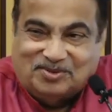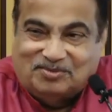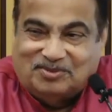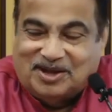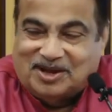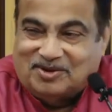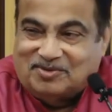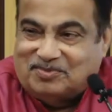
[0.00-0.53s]
तो
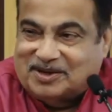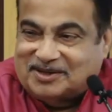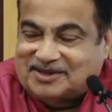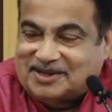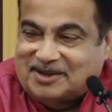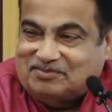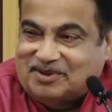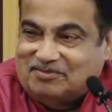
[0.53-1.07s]
मेरे ऊपर
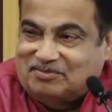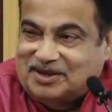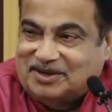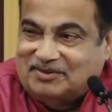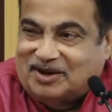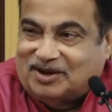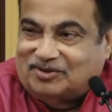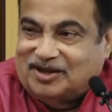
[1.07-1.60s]
सब
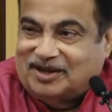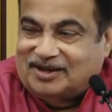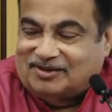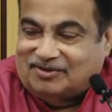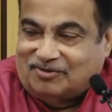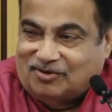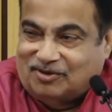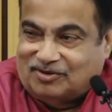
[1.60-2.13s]
कंपनी वालों ने
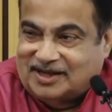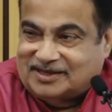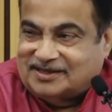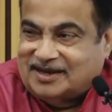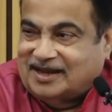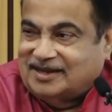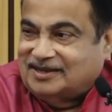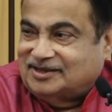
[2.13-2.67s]
कोर्ट
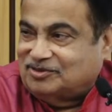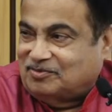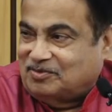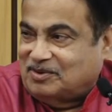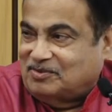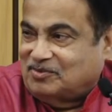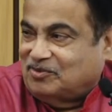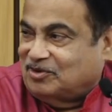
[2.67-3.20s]
केस डाली
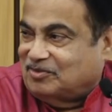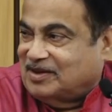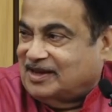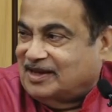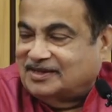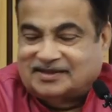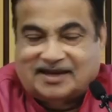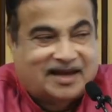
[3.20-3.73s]
सुप्रीम कोर्ट
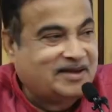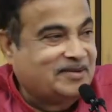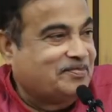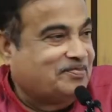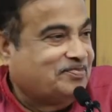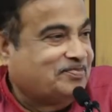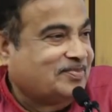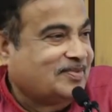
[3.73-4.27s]
में केस गई
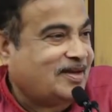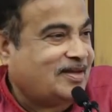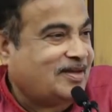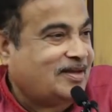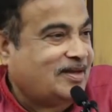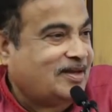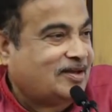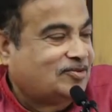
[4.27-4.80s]

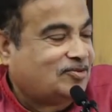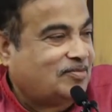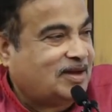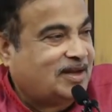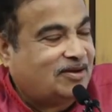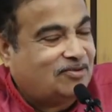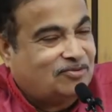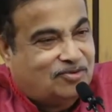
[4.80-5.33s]
तो
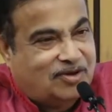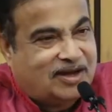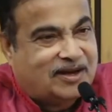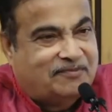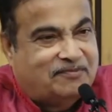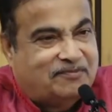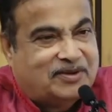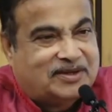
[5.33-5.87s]
मैंने उनको
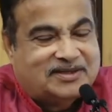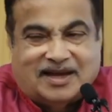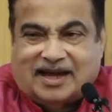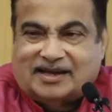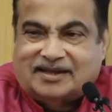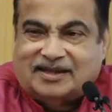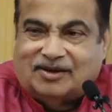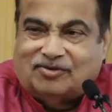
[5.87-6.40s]
एक रेफरेंस
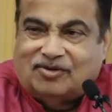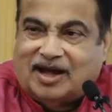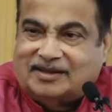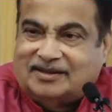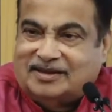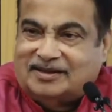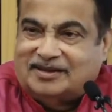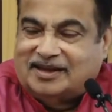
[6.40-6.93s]
दिया कि देखो
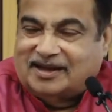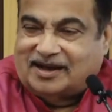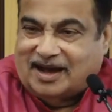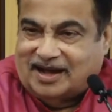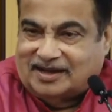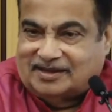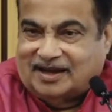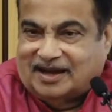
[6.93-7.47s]
गांधी जी ने
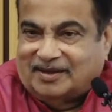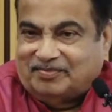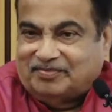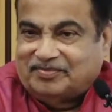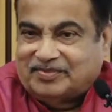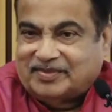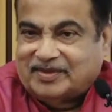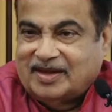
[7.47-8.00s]
कहा था
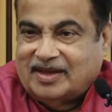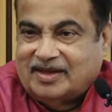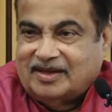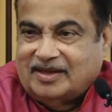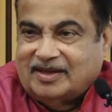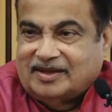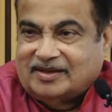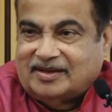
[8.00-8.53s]

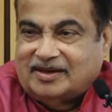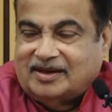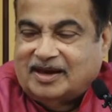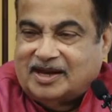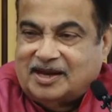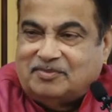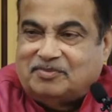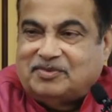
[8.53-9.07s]
कि
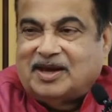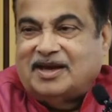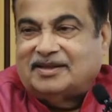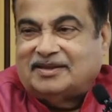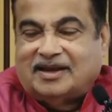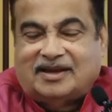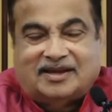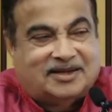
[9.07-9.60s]
गरीब के
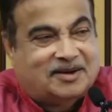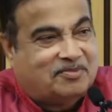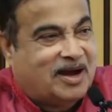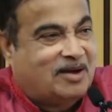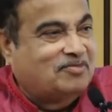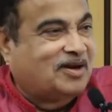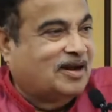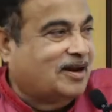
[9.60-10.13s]
हित के लिए
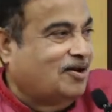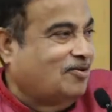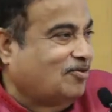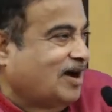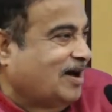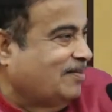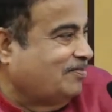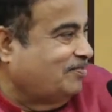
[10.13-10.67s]
जब काम करना
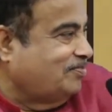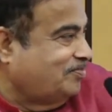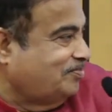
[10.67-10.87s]
होगा